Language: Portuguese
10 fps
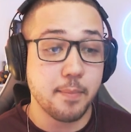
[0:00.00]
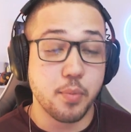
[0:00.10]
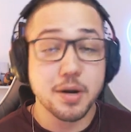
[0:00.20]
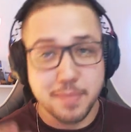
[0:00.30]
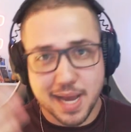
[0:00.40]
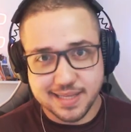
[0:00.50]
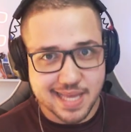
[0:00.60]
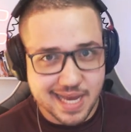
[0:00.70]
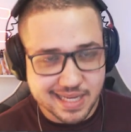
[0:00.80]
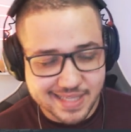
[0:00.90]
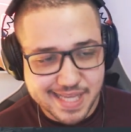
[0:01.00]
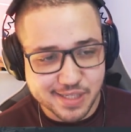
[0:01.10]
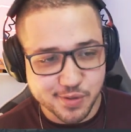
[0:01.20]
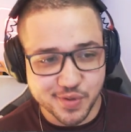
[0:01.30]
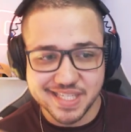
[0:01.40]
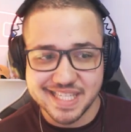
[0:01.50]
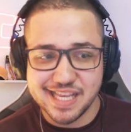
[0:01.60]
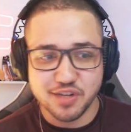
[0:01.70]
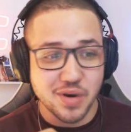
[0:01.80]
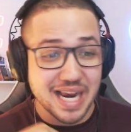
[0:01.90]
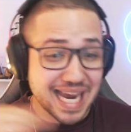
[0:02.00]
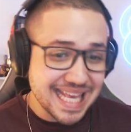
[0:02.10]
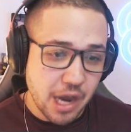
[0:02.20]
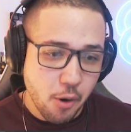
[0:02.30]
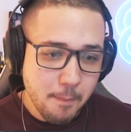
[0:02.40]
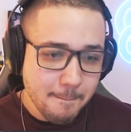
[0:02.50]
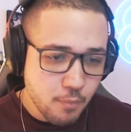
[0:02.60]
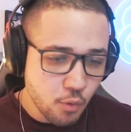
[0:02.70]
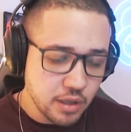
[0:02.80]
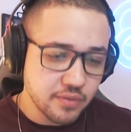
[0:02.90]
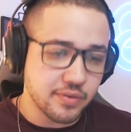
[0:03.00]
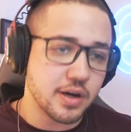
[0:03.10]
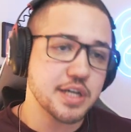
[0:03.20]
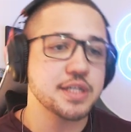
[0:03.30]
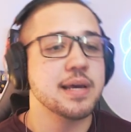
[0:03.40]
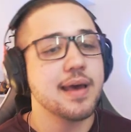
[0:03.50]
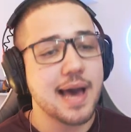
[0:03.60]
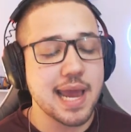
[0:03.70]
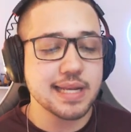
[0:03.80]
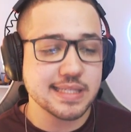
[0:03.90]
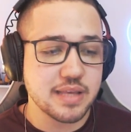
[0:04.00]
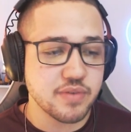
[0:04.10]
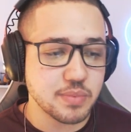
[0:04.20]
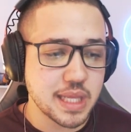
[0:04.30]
por mais que a CS12 seja um canhão muito forte, Ainda assim, vamos